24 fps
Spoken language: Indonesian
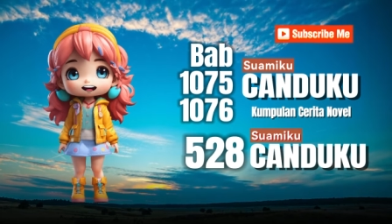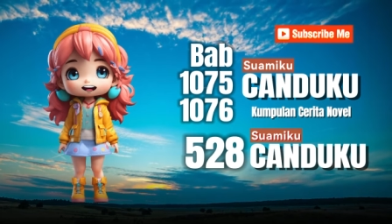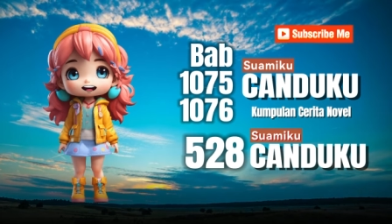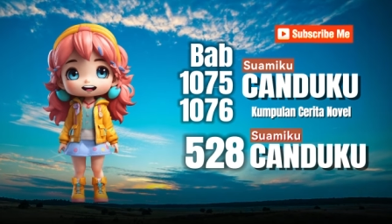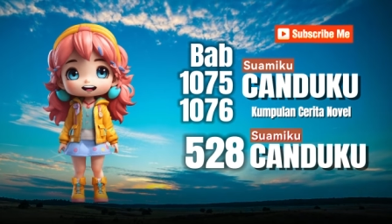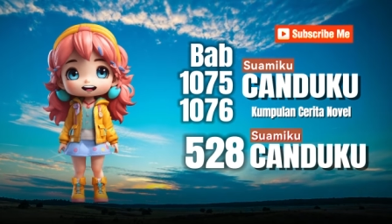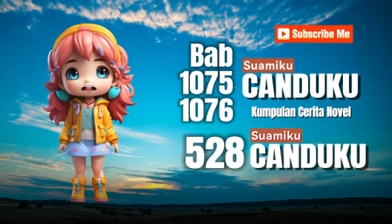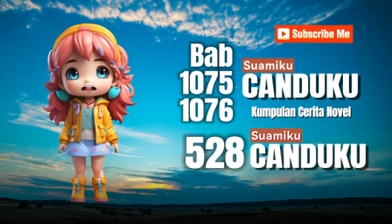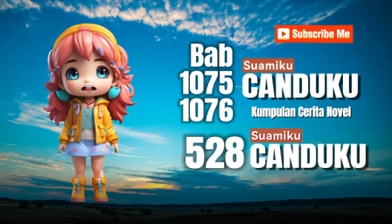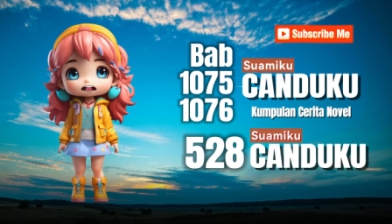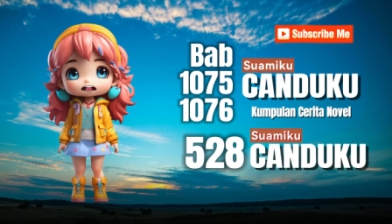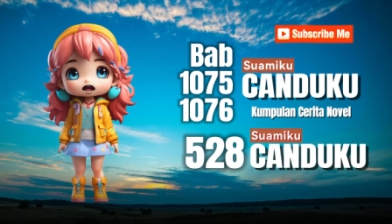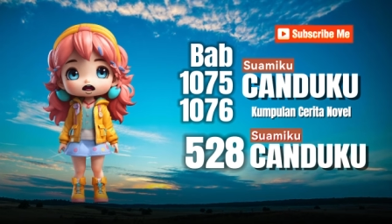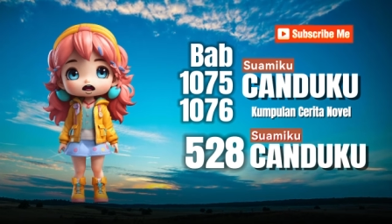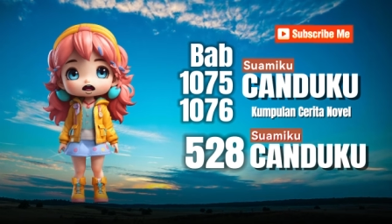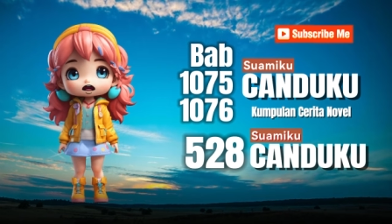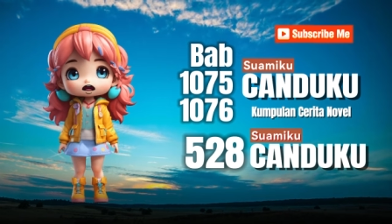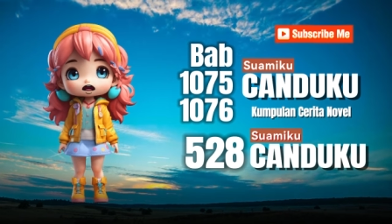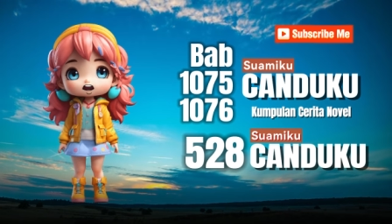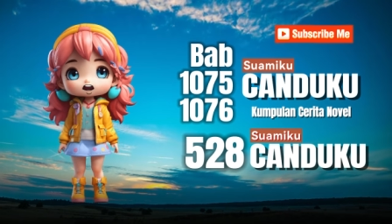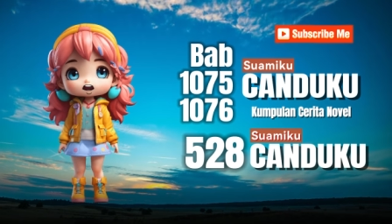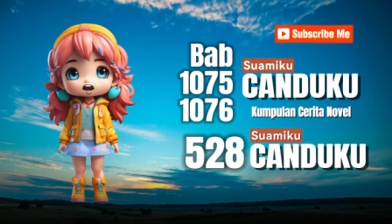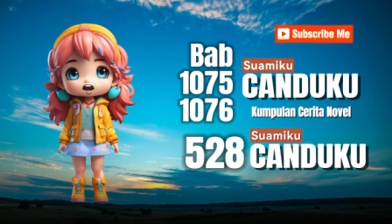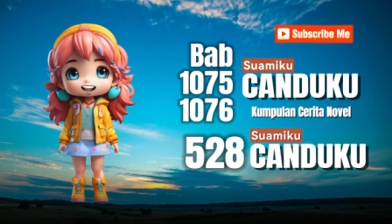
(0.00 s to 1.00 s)
mungkin
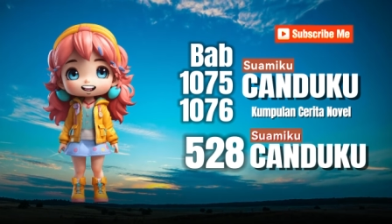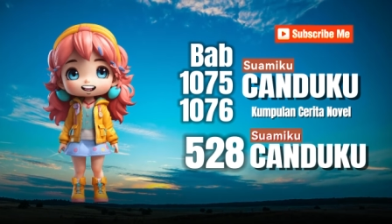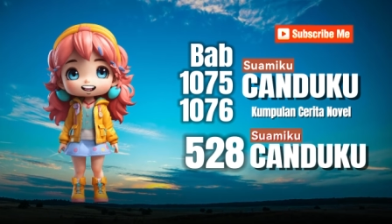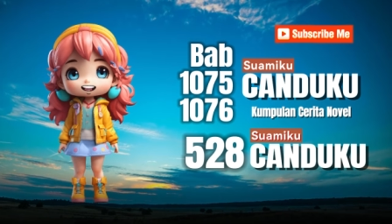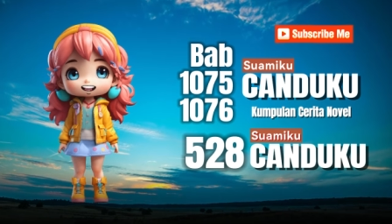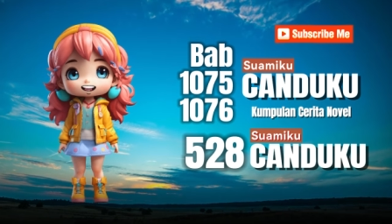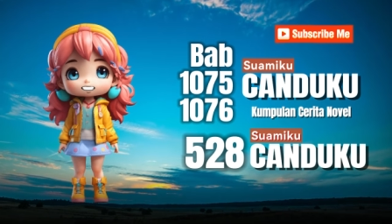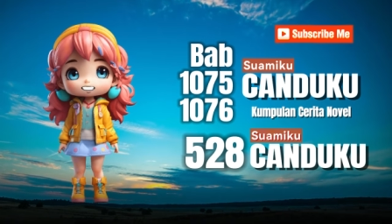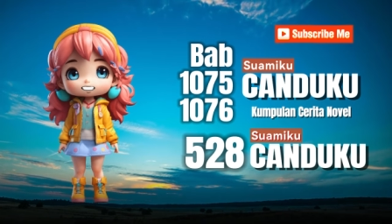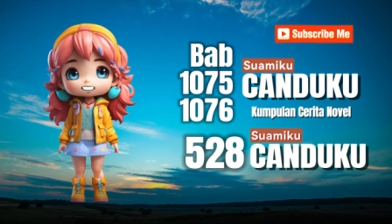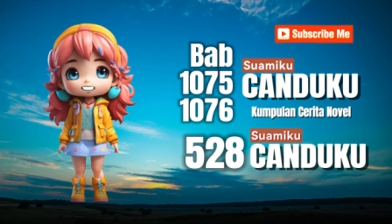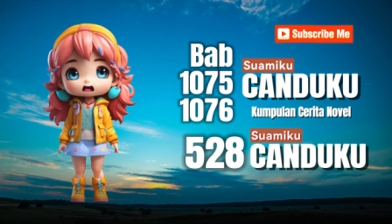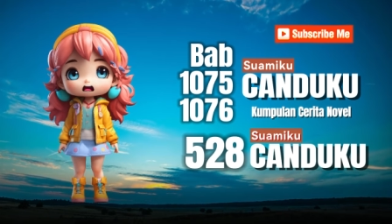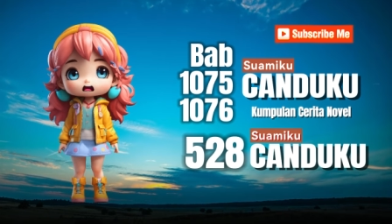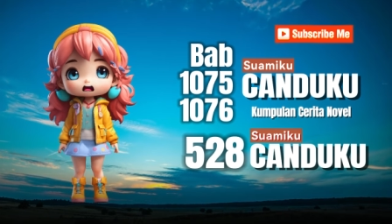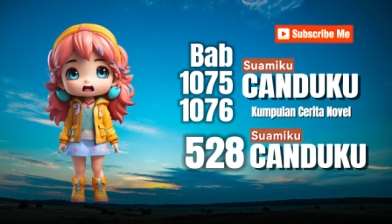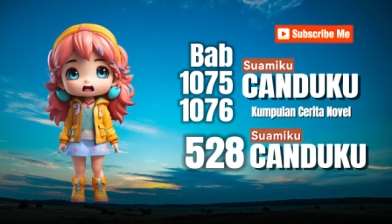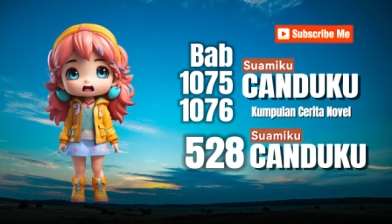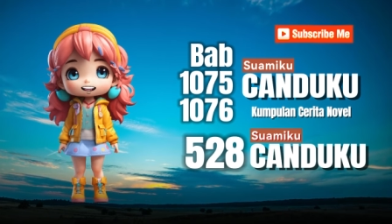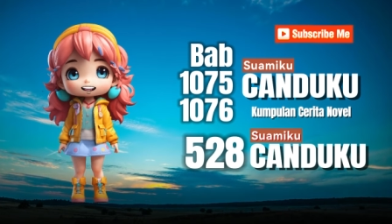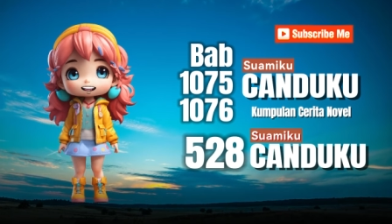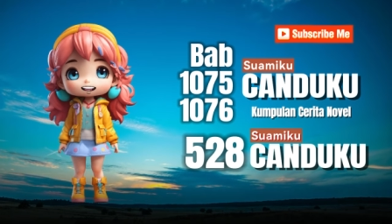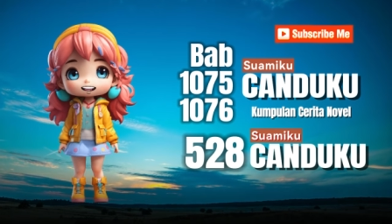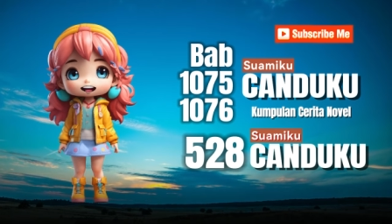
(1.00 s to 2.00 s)
Clayton lapar
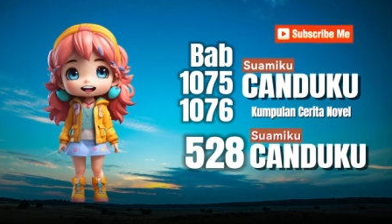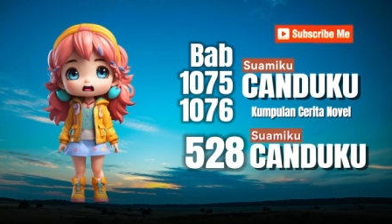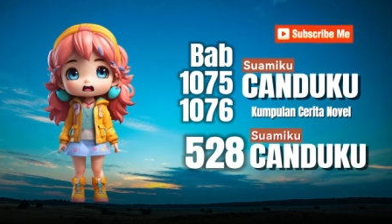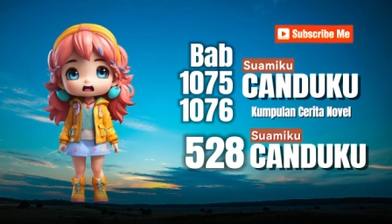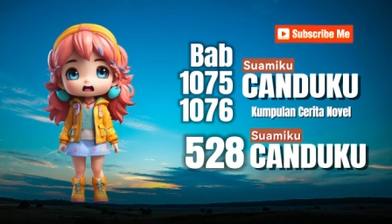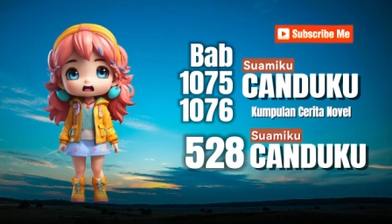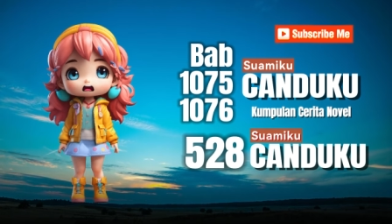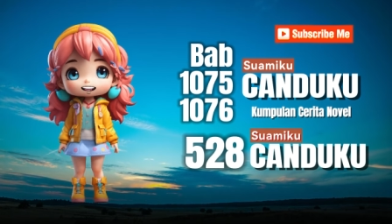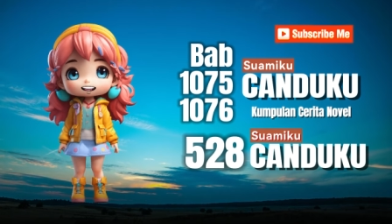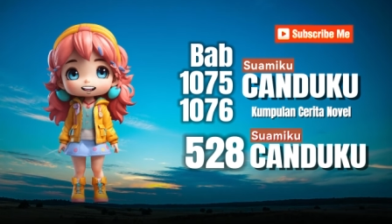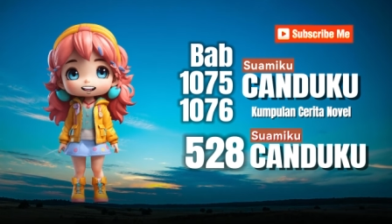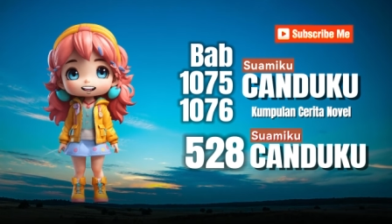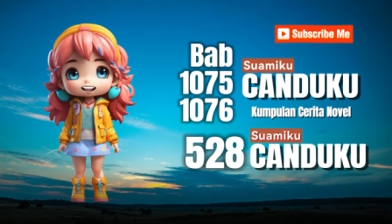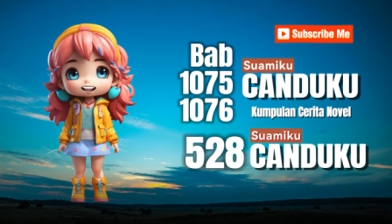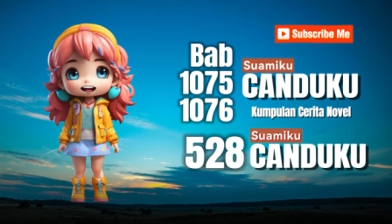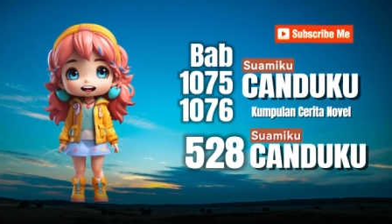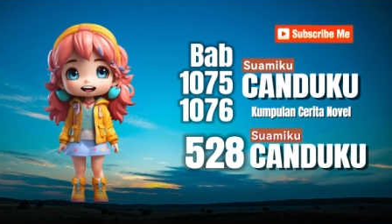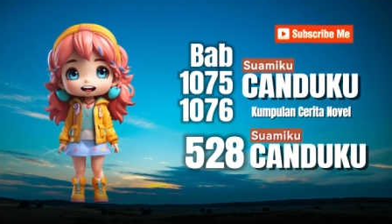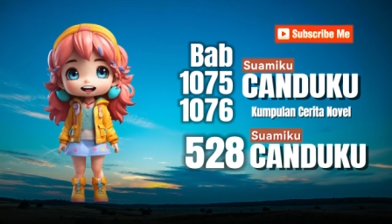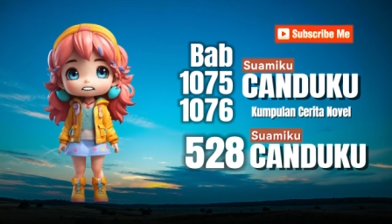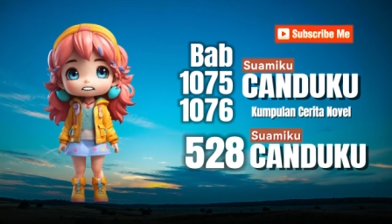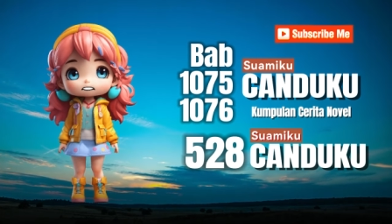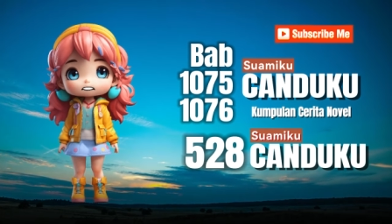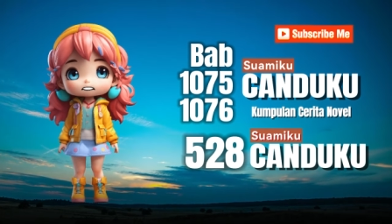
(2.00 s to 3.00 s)
dan tern menempel
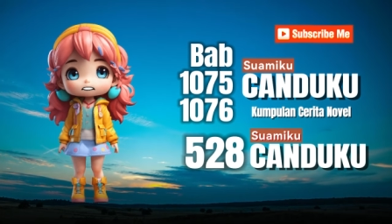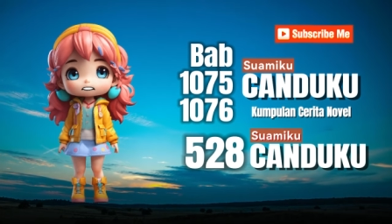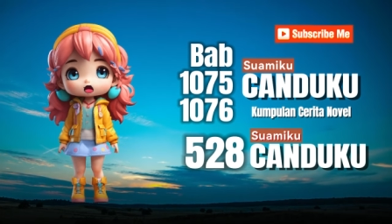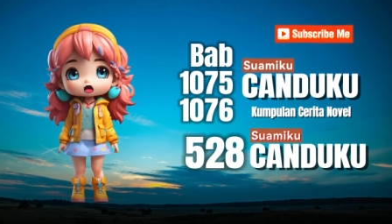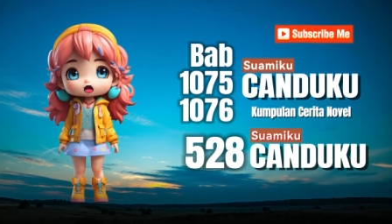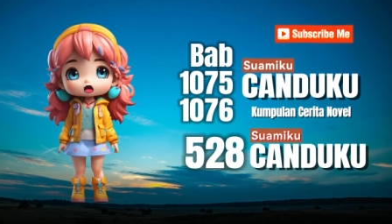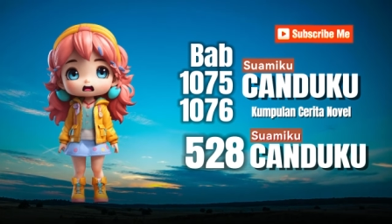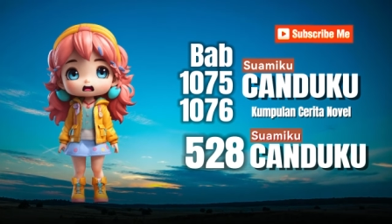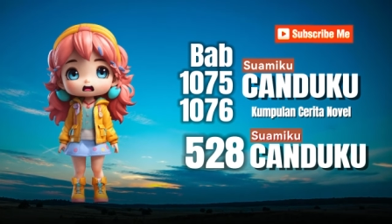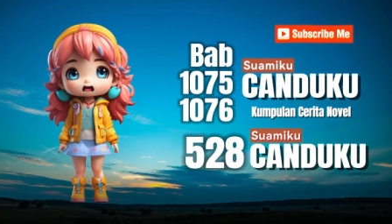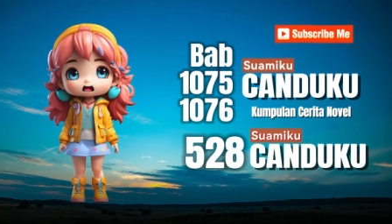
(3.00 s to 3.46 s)
padanya.